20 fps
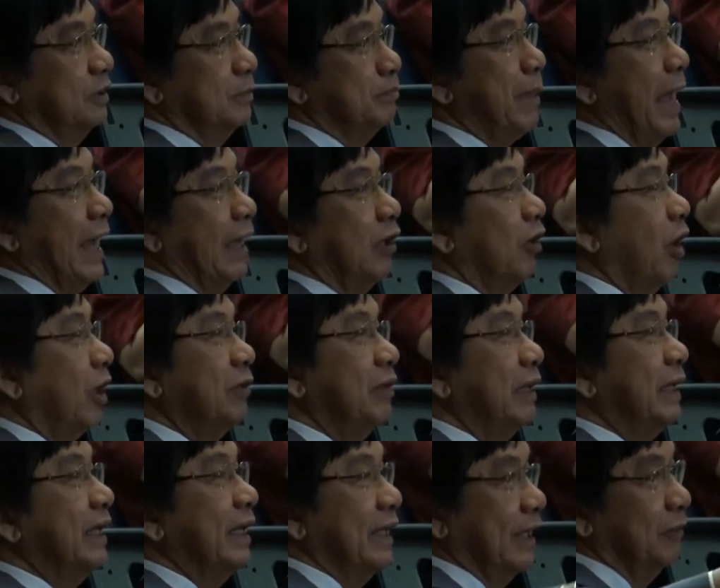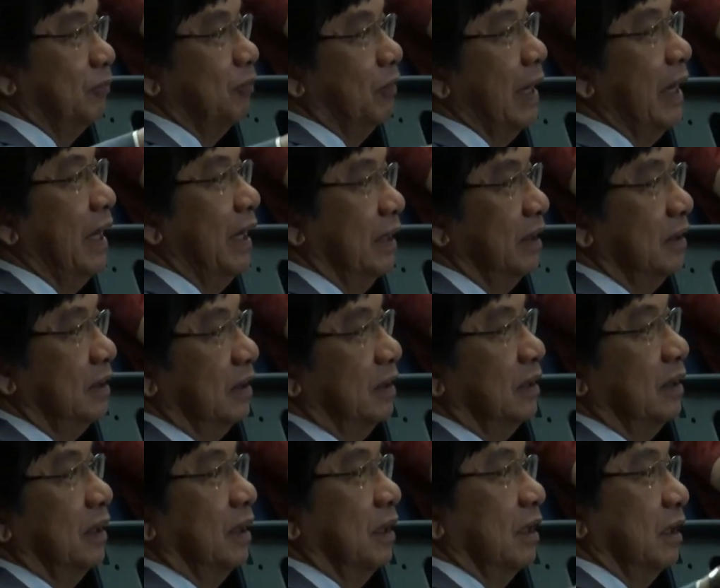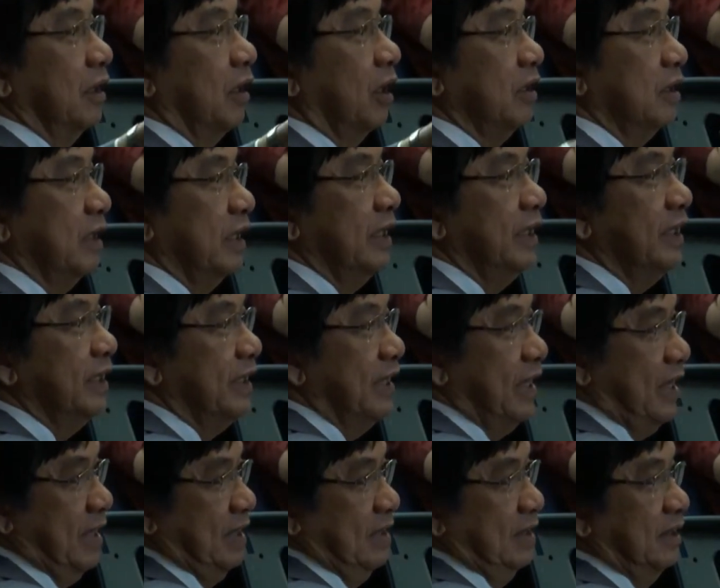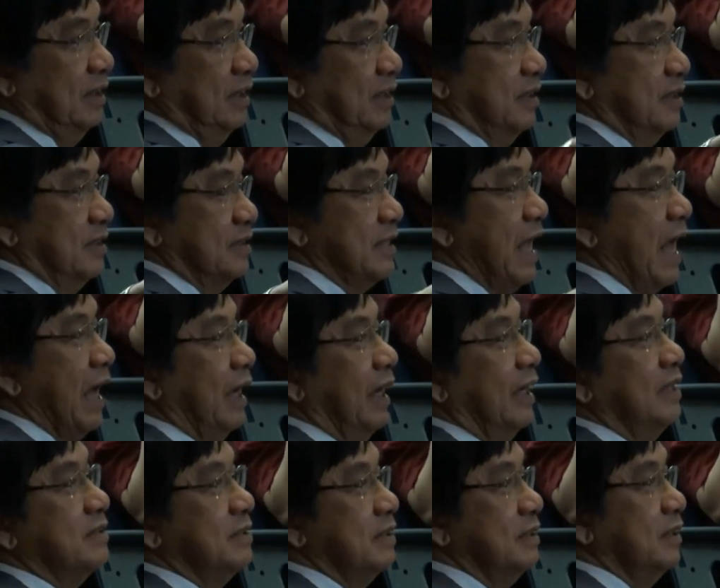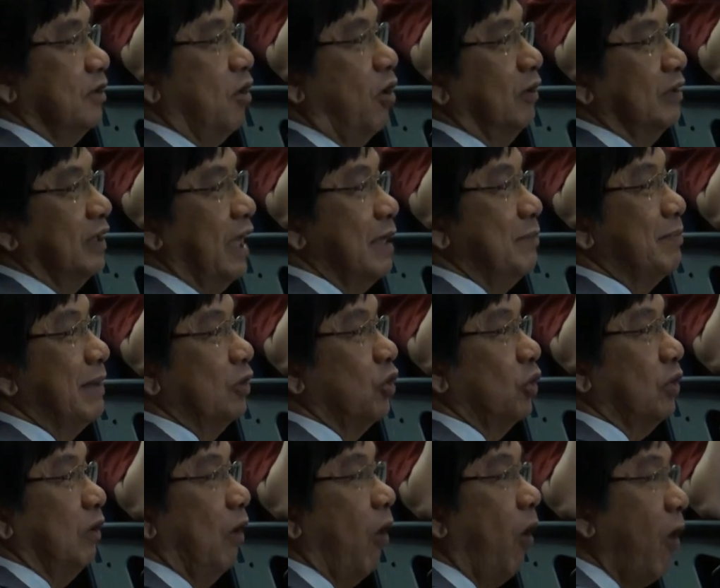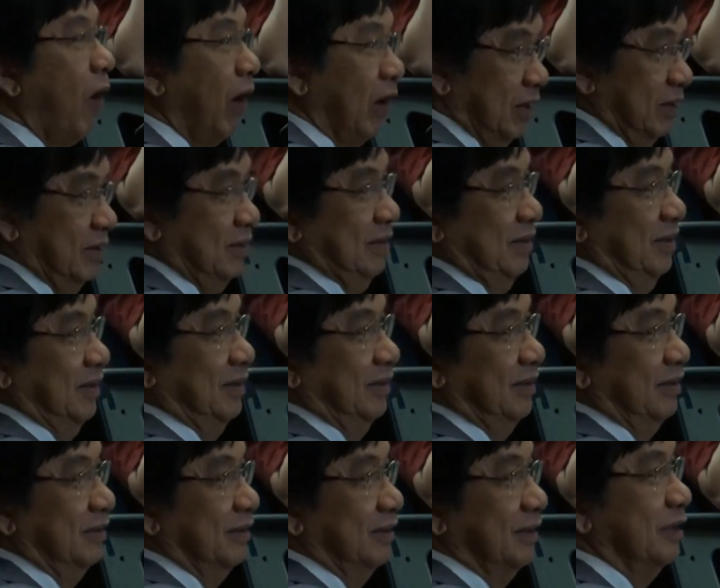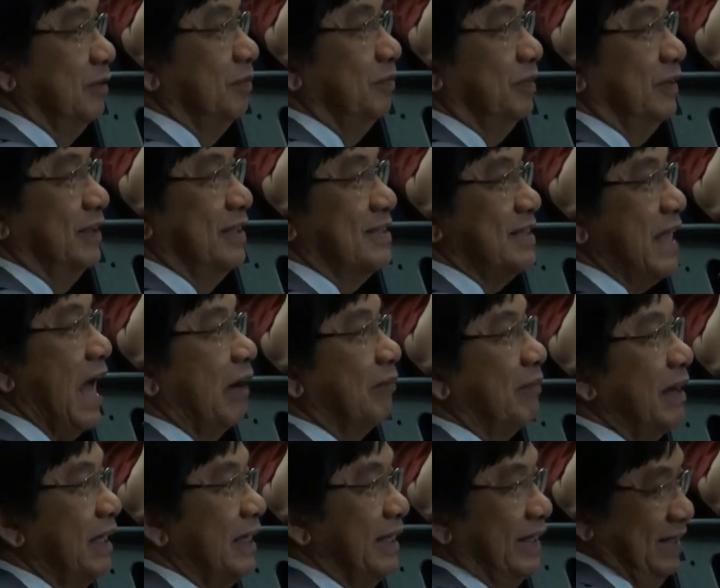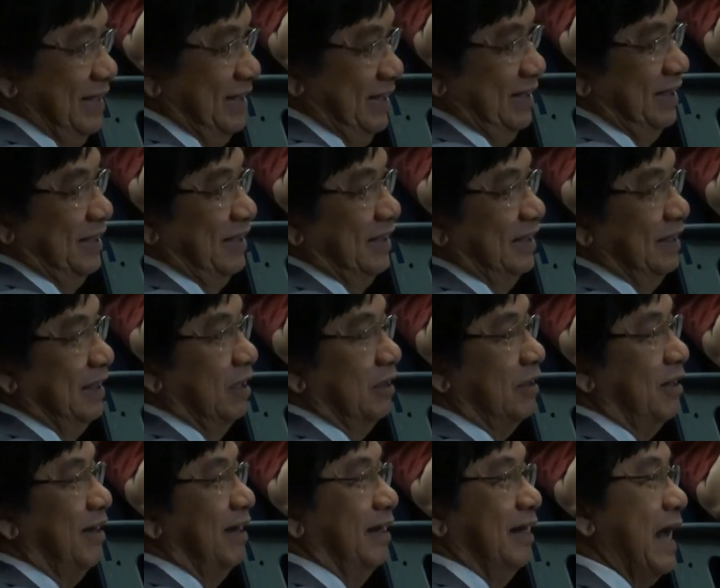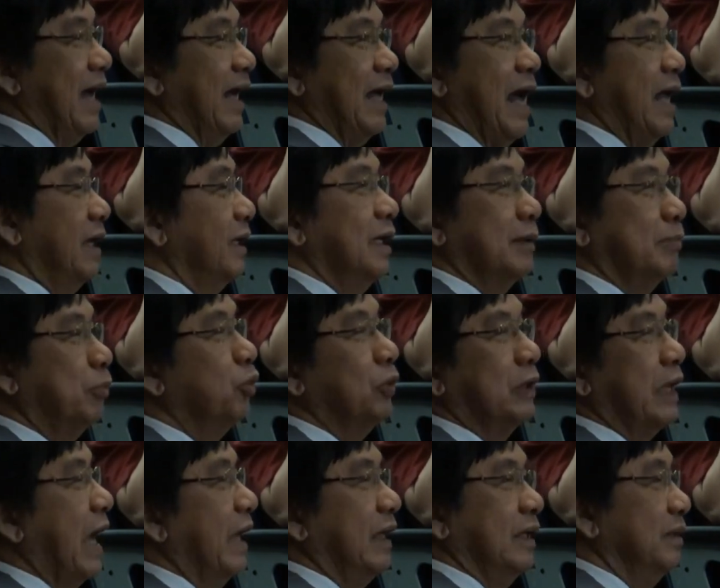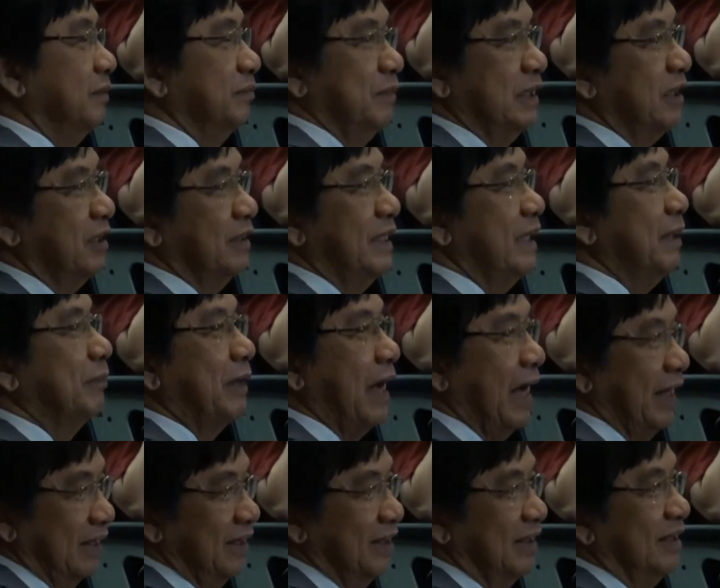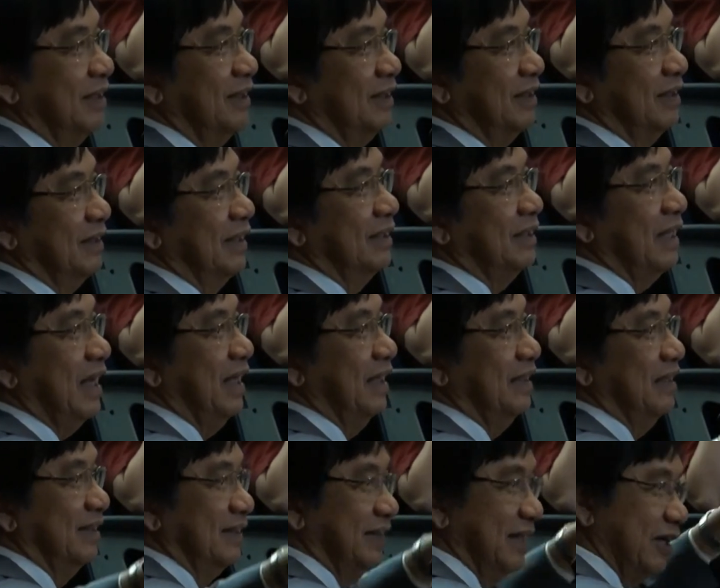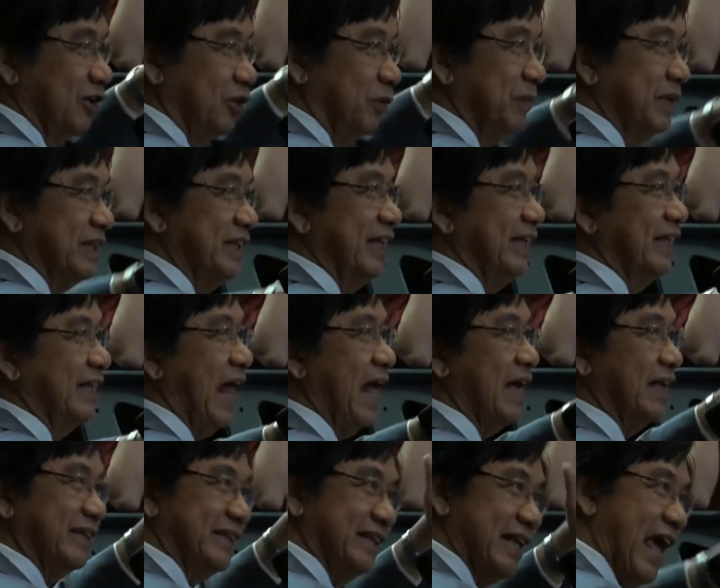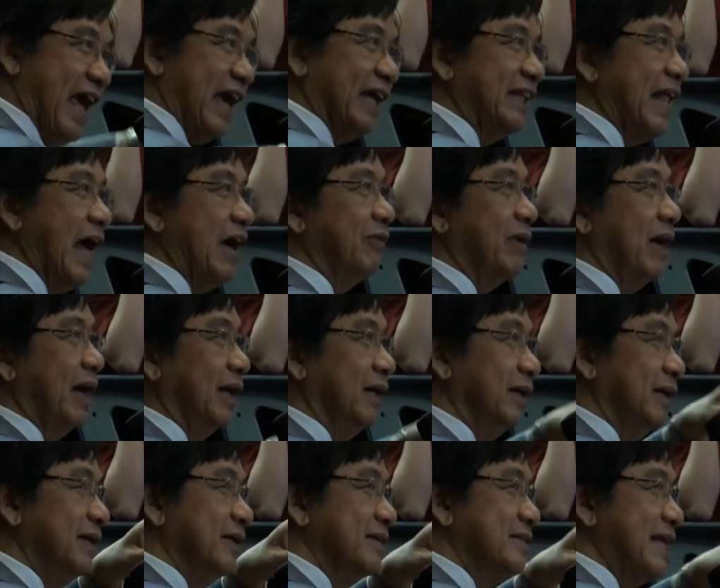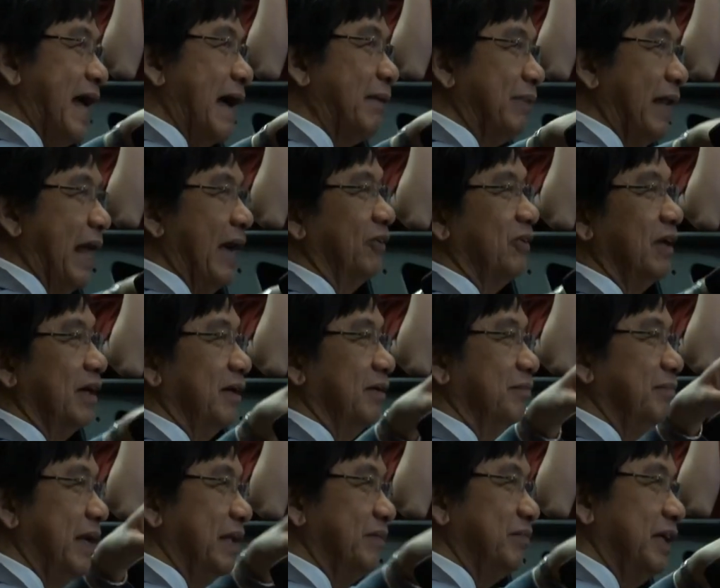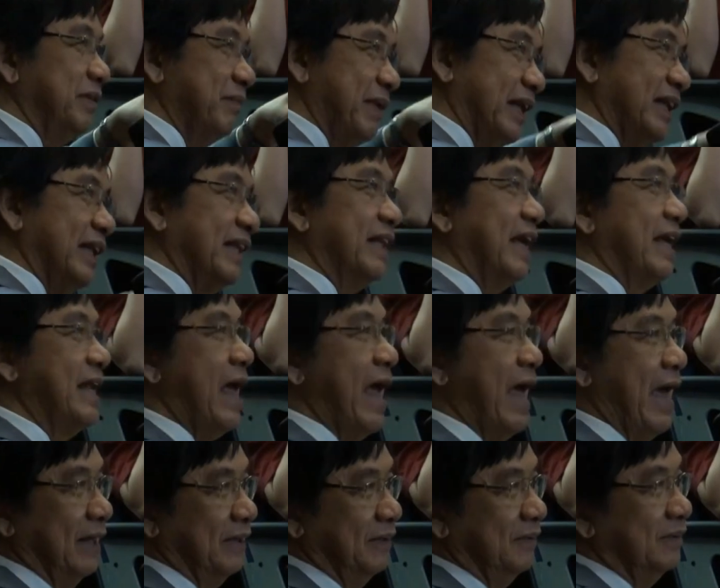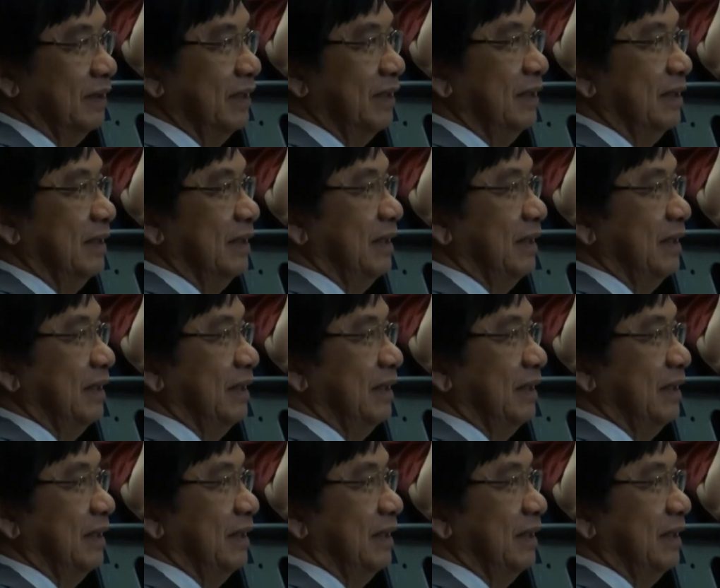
ชก็คือแบ่งล็อตเลยครับว่าล็อตนี้เนี่ยสั่งให้ซื้อของไทยมาทดลองคือคือสั่งมาเลย แล้วก็ราคาเลิกพูดกันไม่ต้องเทียบกัน แล้วถ้าถ้ากรมบัญชีกลางแยกได้ว่าทราบแล้วว่าเม็ดมีเม็ดอินไทยแลนด์